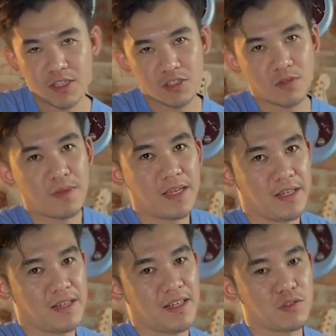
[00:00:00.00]
gue cobain
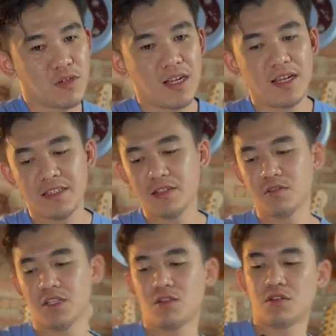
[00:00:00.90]
yang natural aja.
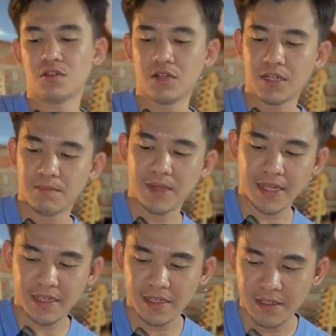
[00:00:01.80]
Gue todong ke
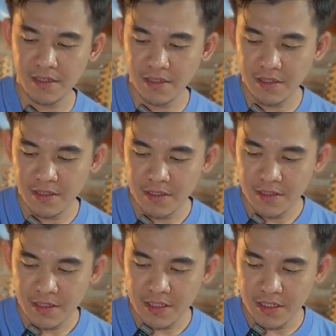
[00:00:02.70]
mic.
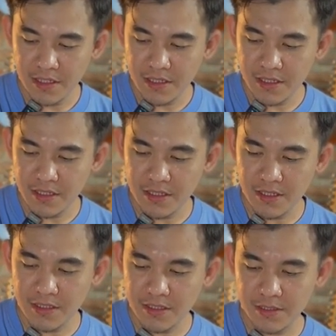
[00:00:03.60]

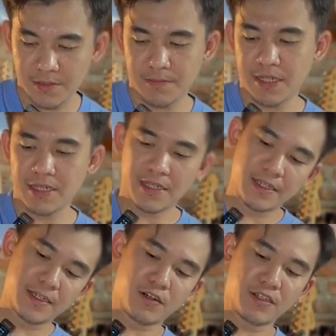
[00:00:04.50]
Uh,
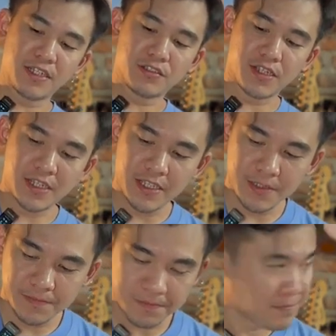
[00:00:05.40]
pakai kondensor aja.